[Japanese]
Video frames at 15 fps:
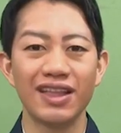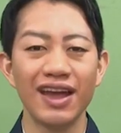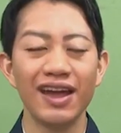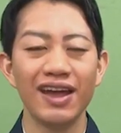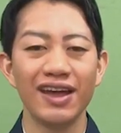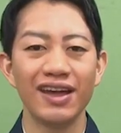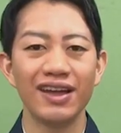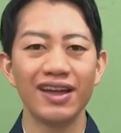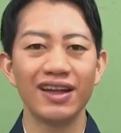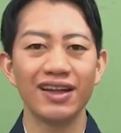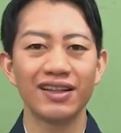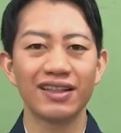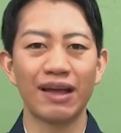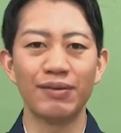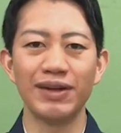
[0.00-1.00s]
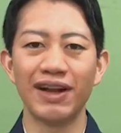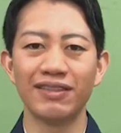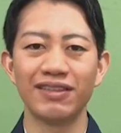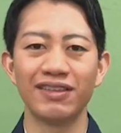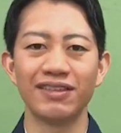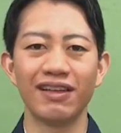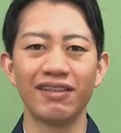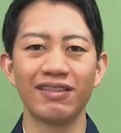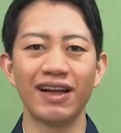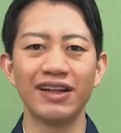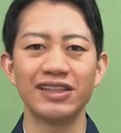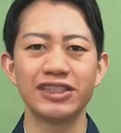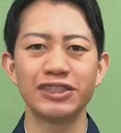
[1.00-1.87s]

て旅立つんですが